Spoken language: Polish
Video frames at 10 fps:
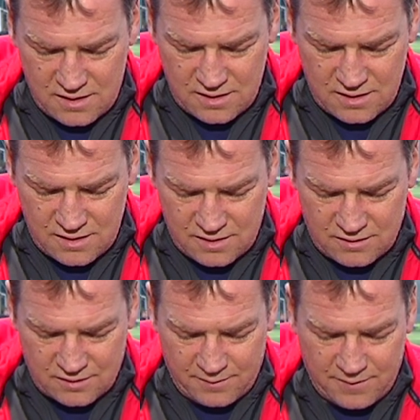Y,
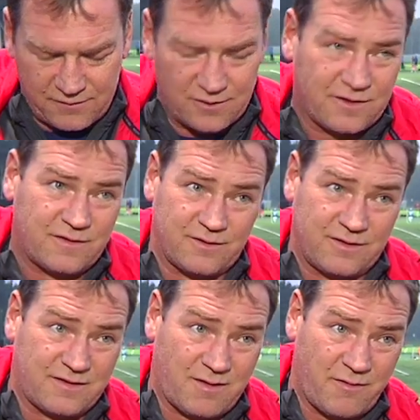to na pewno jest to
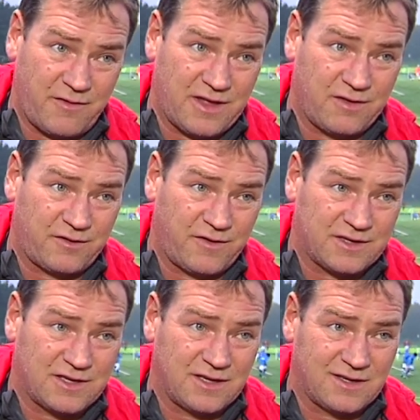niesamowite
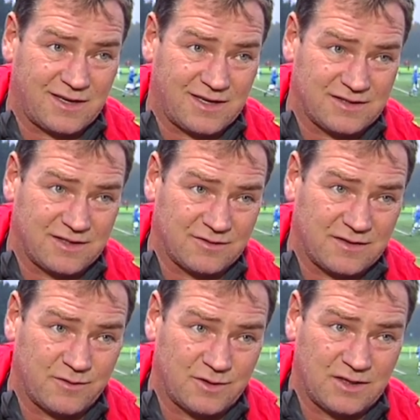doświadczenie dla każdego
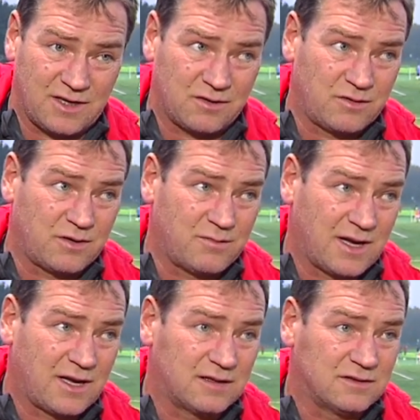zawodnika, który
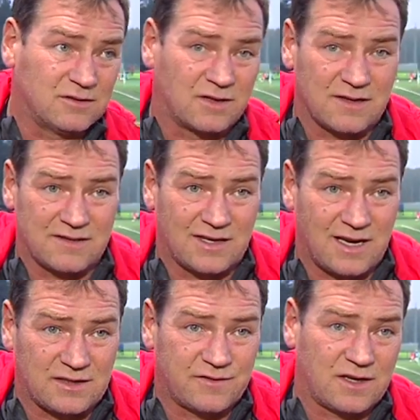ma okazję
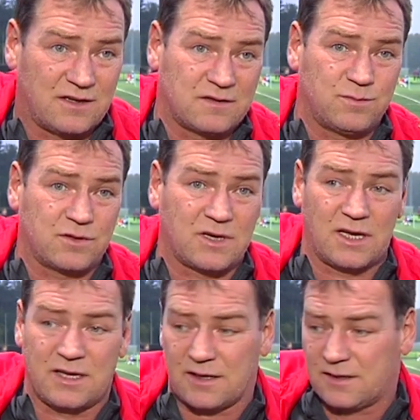grać w takich
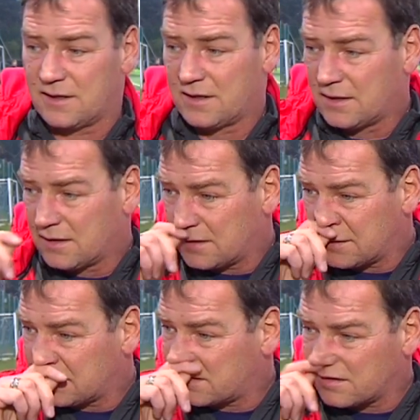spotkaniach
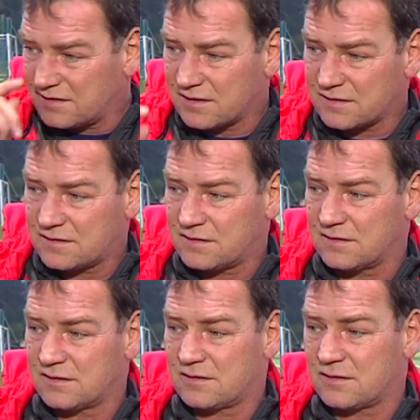to nie jest
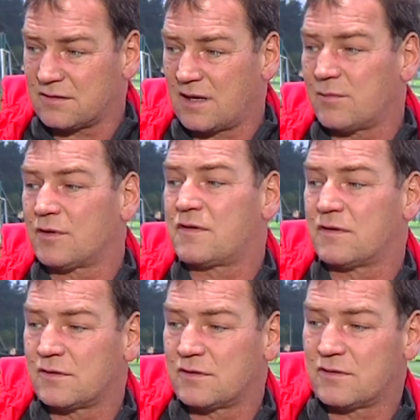y, to samo,
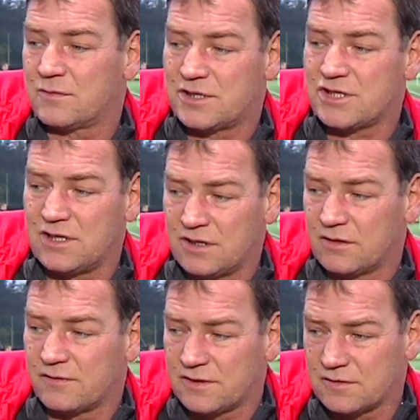co, co mecze
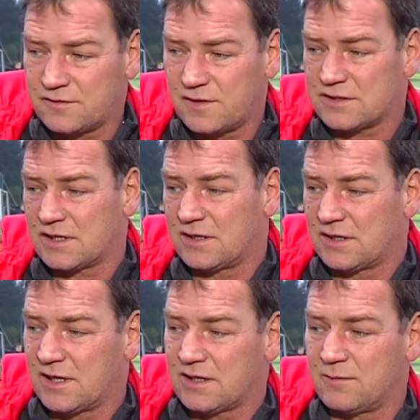ligowe.
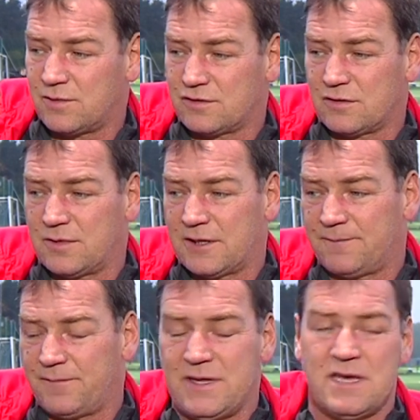Doświadczenie na tym
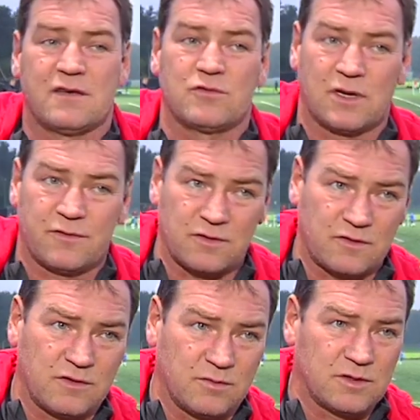poziomie nie jest łatwo
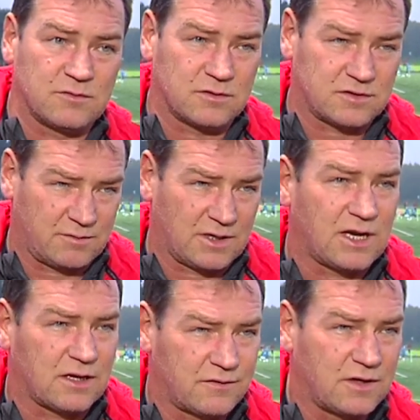zdobyć, bo trzeba
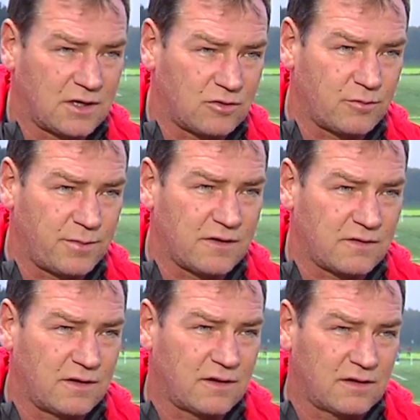grać w tych
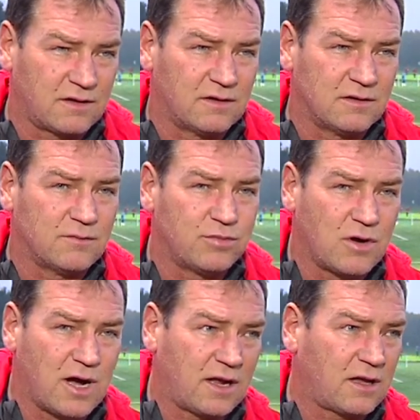europejskich y,
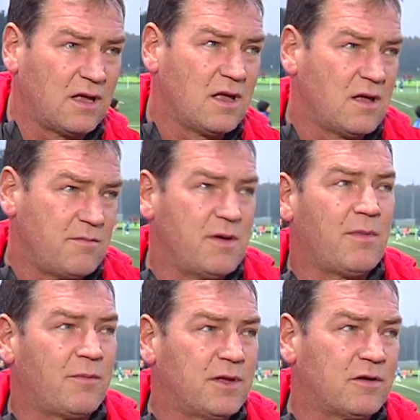pucharach. My
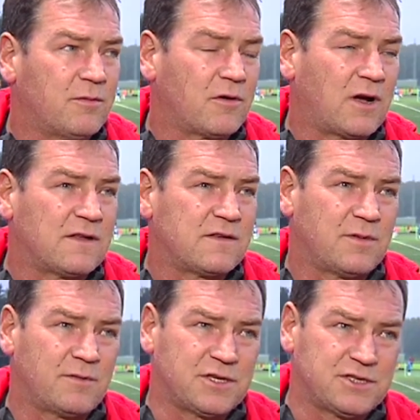mamy tą
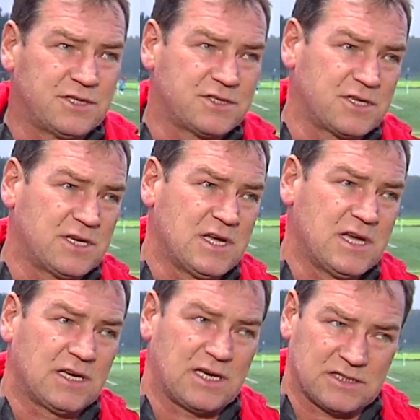okazję, mam nadzieję, że
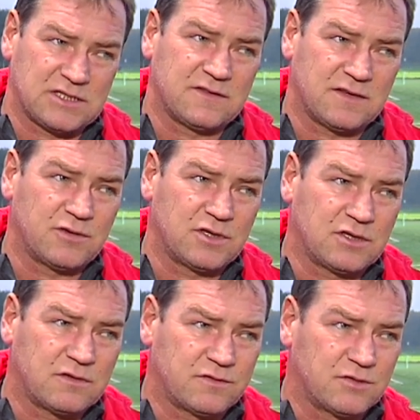każdy z
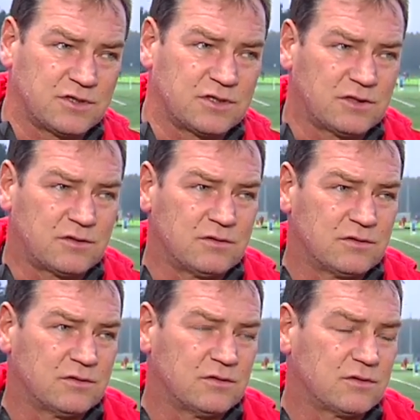zawodników, którzy,
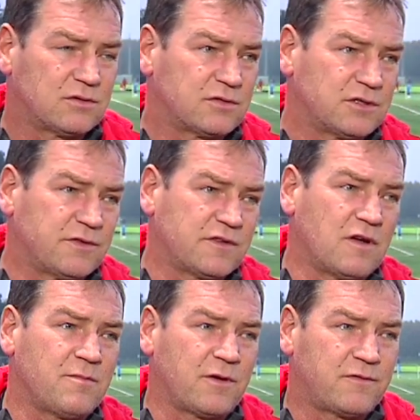którzy
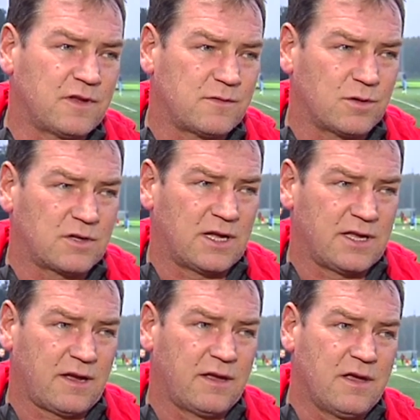wystąpią w tych
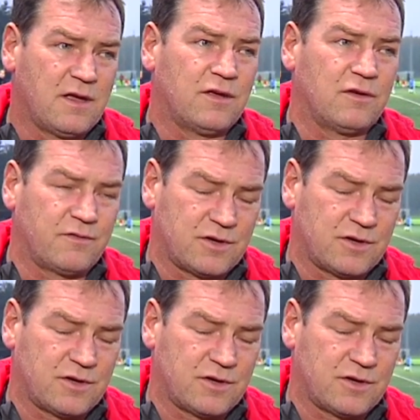spotkaniach, ją